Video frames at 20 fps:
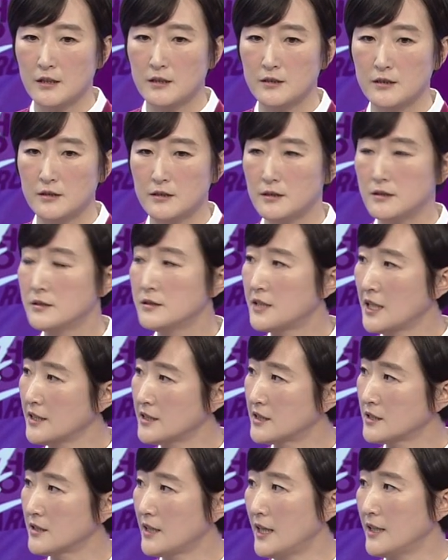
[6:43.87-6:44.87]
그
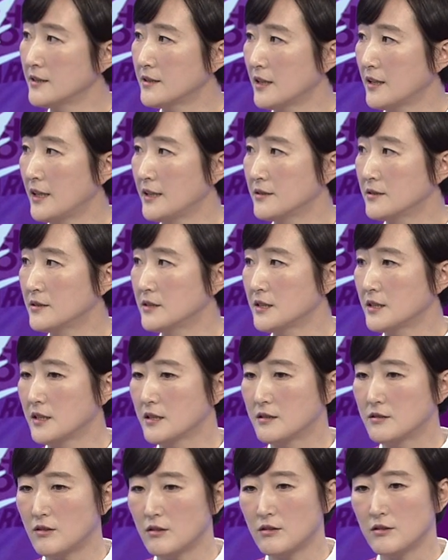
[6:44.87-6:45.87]
은퇴식을 할 때라든지
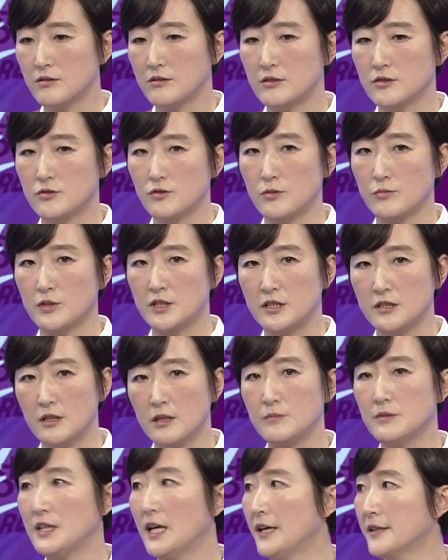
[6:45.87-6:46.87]
음. 그런 거를 좀
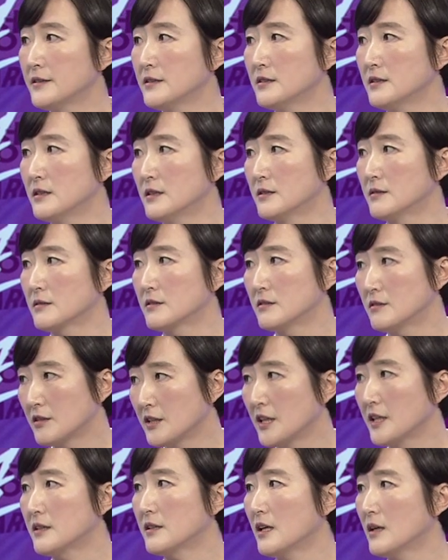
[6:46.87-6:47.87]
기념을 하는
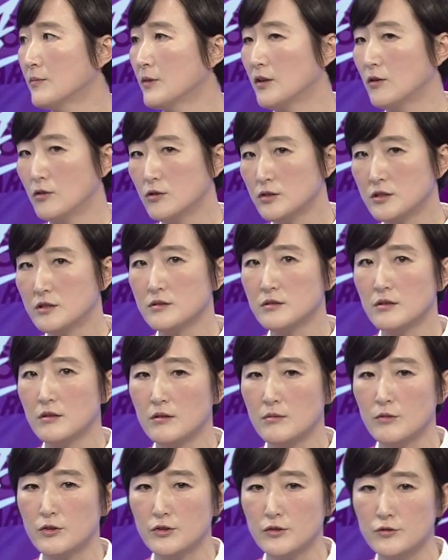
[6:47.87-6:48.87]
그런 게 있다면 훨씬
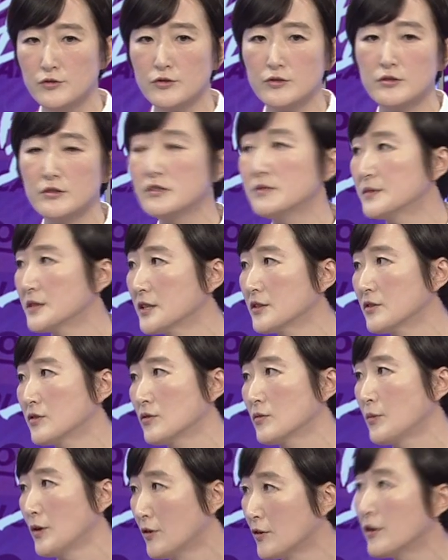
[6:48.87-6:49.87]
더 뭐 선수들
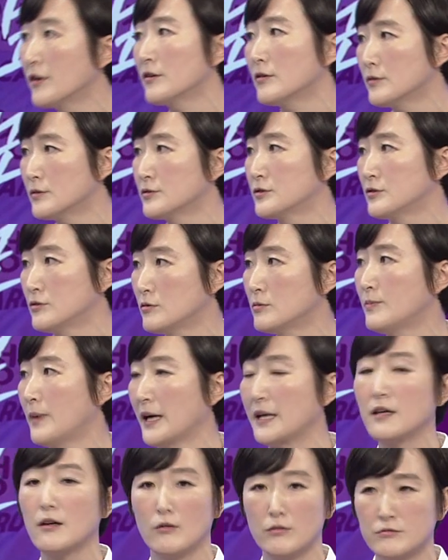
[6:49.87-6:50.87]
입장에서도 명예로울
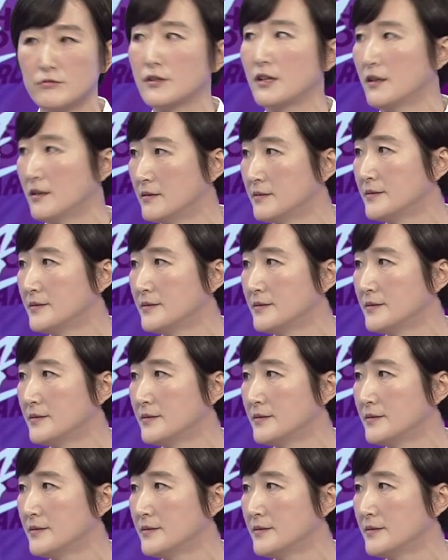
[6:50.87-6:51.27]
수밖에 없고요.